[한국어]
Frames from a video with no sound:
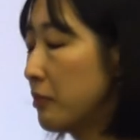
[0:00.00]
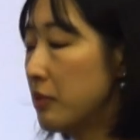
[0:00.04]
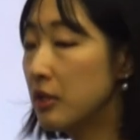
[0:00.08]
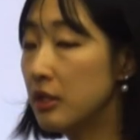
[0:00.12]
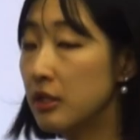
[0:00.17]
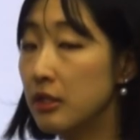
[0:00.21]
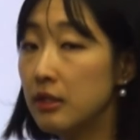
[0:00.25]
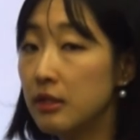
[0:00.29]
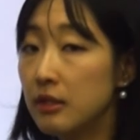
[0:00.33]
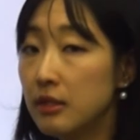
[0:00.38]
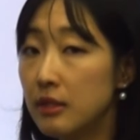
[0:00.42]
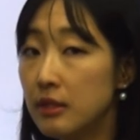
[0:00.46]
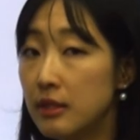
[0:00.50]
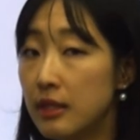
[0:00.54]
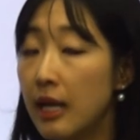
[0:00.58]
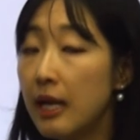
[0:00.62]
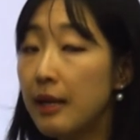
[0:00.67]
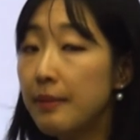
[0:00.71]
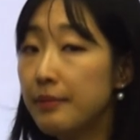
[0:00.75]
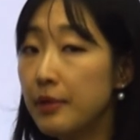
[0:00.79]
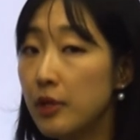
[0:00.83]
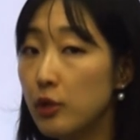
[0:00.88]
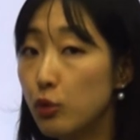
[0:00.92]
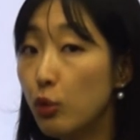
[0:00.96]
그
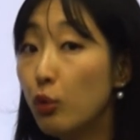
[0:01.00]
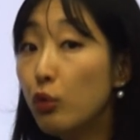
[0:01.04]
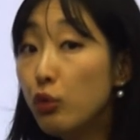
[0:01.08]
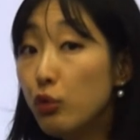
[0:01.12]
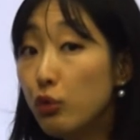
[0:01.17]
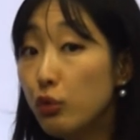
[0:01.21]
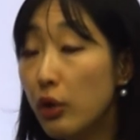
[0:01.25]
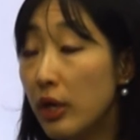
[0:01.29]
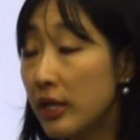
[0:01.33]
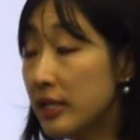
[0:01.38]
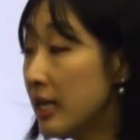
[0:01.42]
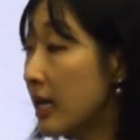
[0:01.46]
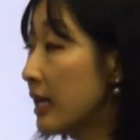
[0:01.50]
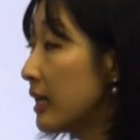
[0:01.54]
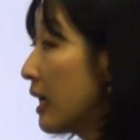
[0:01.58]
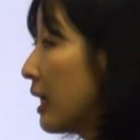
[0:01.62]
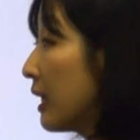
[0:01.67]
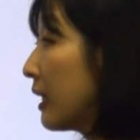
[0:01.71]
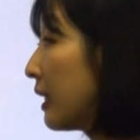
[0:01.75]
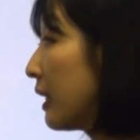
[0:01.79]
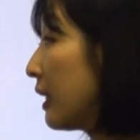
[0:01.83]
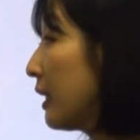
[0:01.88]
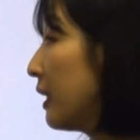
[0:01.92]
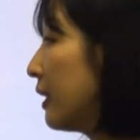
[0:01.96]
사람들 소유의
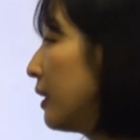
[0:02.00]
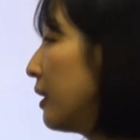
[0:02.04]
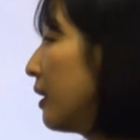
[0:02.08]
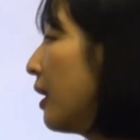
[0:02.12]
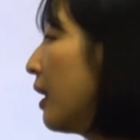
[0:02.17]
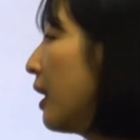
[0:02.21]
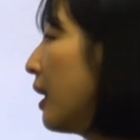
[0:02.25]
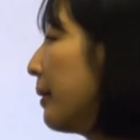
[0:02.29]
차량이